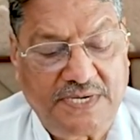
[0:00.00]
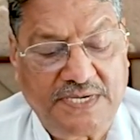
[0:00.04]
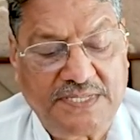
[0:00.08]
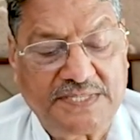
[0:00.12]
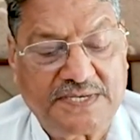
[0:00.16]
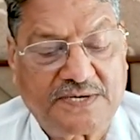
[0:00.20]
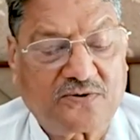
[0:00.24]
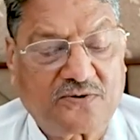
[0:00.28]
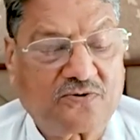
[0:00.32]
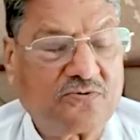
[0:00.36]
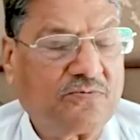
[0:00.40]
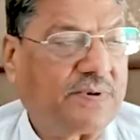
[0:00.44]

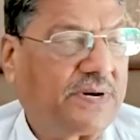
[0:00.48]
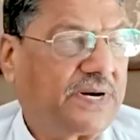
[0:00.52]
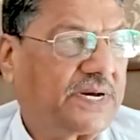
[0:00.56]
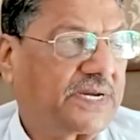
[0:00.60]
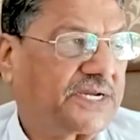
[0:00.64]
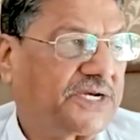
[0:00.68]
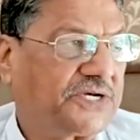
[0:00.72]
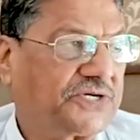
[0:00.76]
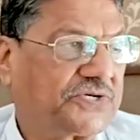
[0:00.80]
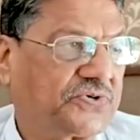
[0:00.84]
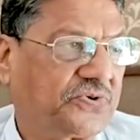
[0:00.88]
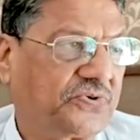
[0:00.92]
इंद्र
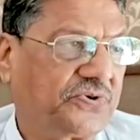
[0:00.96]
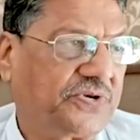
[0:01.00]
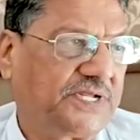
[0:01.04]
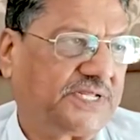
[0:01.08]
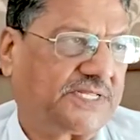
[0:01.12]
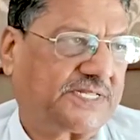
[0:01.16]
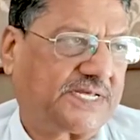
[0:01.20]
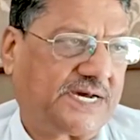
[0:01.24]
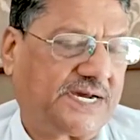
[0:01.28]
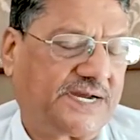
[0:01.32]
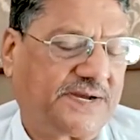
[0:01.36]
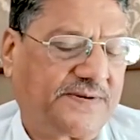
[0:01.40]
कुमार
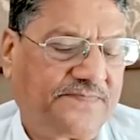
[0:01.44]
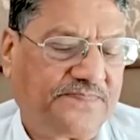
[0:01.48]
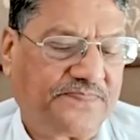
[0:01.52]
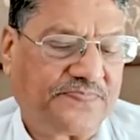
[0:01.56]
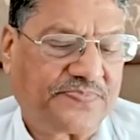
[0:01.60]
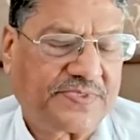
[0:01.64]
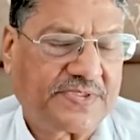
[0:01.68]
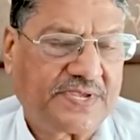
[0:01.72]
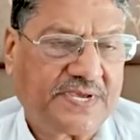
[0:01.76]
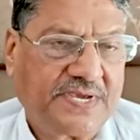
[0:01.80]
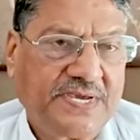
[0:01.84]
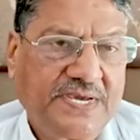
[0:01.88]
किशोरी था
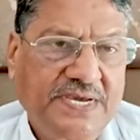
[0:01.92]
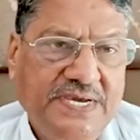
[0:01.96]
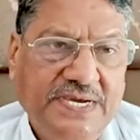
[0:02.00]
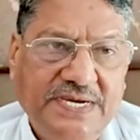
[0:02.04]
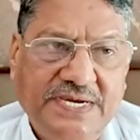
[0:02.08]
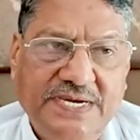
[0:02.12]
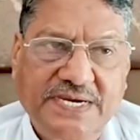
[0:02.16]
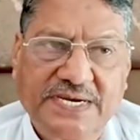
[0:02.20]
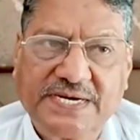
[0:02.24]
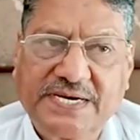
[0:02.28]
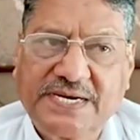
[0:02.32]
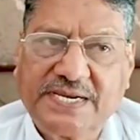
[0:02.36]

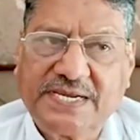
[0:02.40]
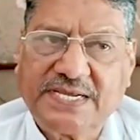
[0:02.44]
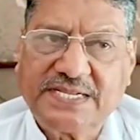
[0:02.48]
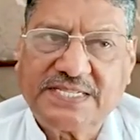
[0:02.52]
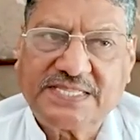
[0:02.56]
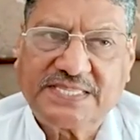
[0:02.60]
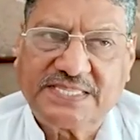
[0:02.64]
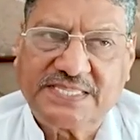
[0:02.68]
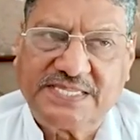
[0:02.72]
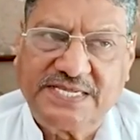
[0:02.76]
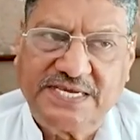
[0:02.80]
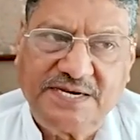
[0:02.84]
इनके
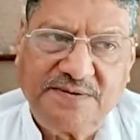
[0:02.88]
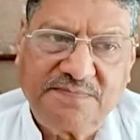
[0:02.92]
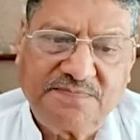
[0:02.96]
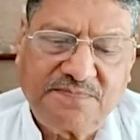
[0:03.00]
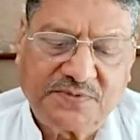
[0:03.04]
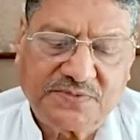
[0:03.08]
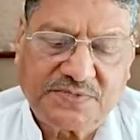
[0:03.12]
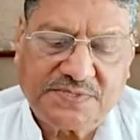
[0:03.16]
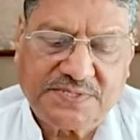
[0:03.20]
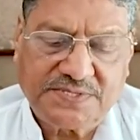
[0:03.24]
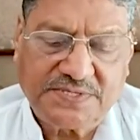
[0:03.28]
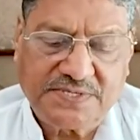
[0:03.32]
तीन
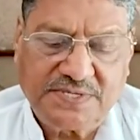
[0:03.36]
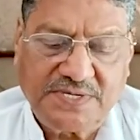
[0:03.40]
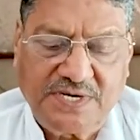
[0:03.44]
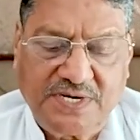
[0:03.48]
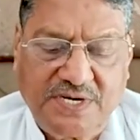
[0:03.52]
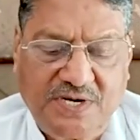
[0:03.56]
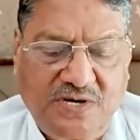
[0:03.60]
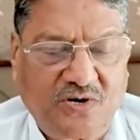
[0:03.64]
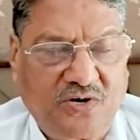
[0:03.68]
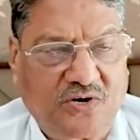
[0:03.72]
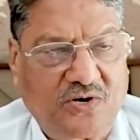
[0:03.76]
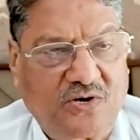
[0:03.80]
पुत्र
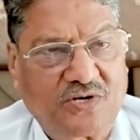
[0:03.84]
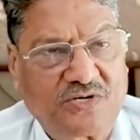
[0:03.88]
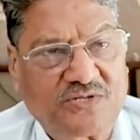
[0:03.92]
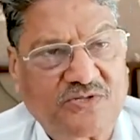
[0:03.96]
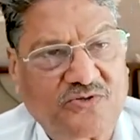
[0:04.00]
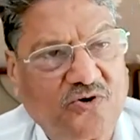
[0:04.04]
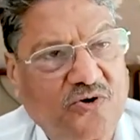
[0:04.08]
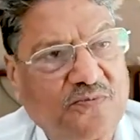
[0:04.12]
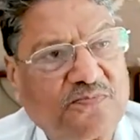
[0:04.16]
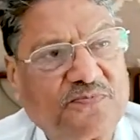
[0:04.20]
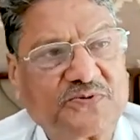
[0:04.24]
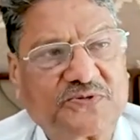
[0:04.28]
और
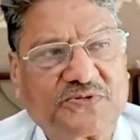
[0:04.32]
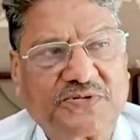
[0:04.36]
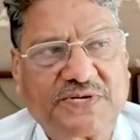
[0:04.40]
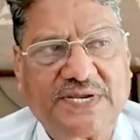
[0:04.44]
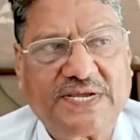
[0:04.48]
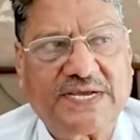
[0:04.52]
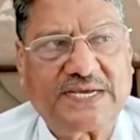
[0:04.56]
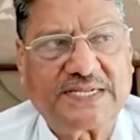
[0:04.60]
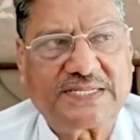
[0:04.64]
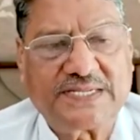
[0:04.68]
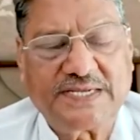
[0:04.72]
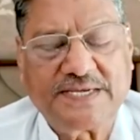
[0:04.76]
दो
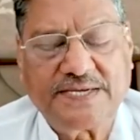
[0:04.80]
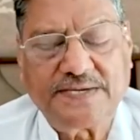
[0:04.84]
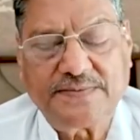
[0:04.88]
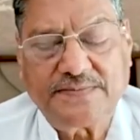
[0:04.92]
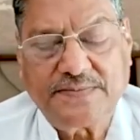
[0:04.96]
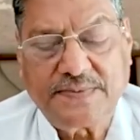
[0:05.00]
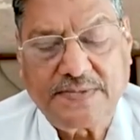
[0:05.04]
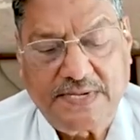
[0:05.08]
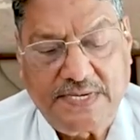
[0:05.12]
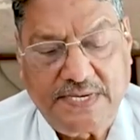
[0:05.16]
पुत्रियां थीं